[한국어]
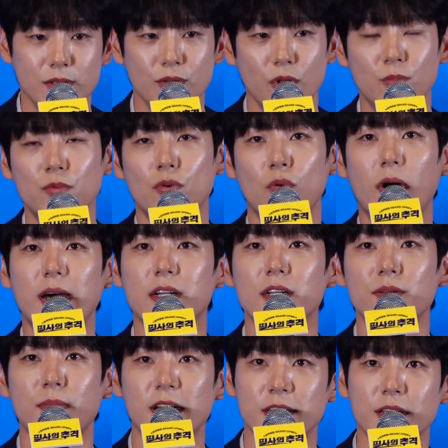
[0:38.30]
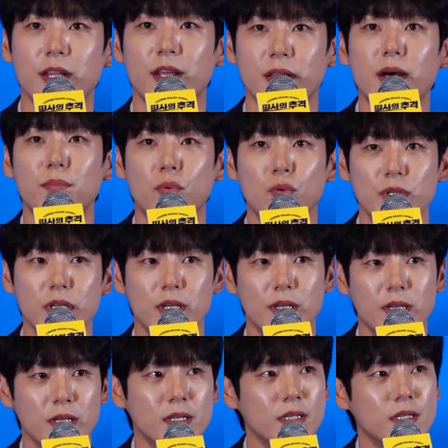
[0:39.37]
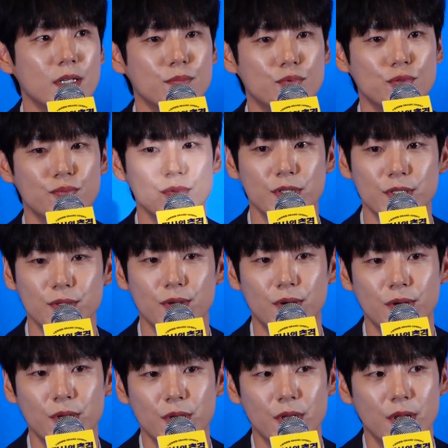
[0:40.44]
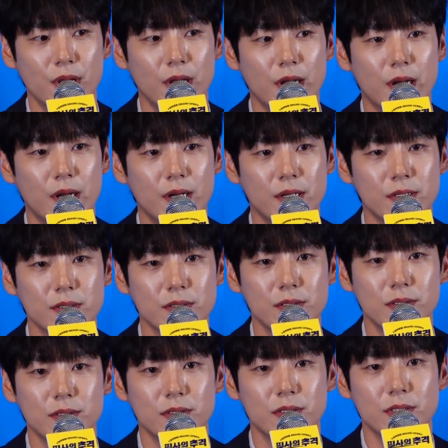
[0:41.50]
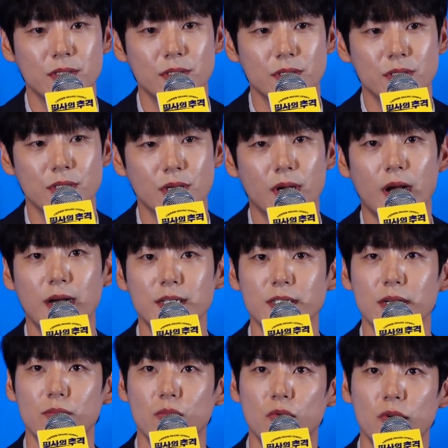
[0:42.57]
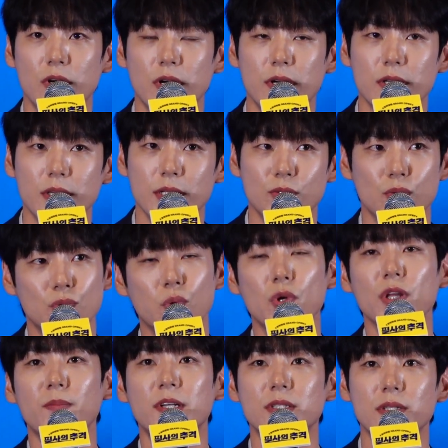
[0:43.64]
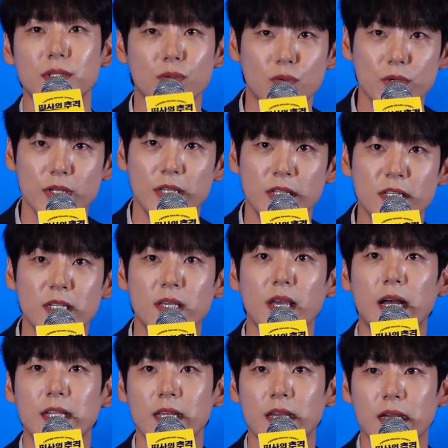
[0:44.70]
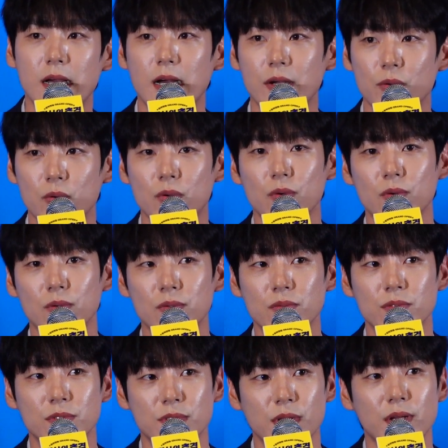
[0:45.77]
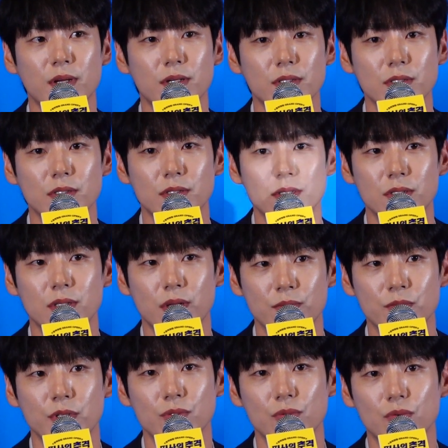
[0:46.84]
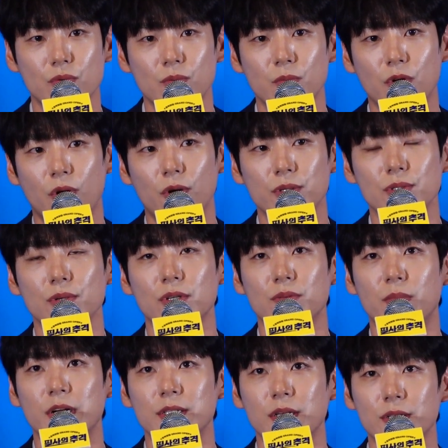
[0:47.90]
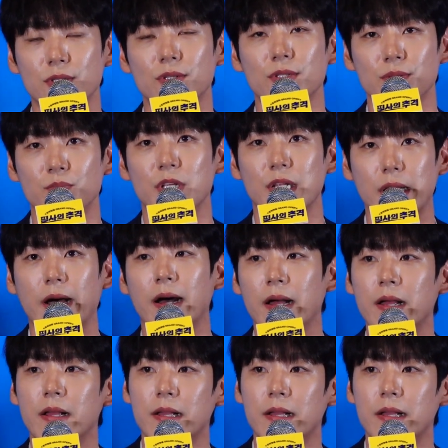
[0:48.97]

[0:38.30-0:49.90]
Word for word: 너무 화를 많이 내다 보니 이 부분에서 어 제가 항상 뭔가 계속 소리만 지르고 있는 게 아닌가 이런 생각들 때문에 조금 걱정을 많이 했었습니다.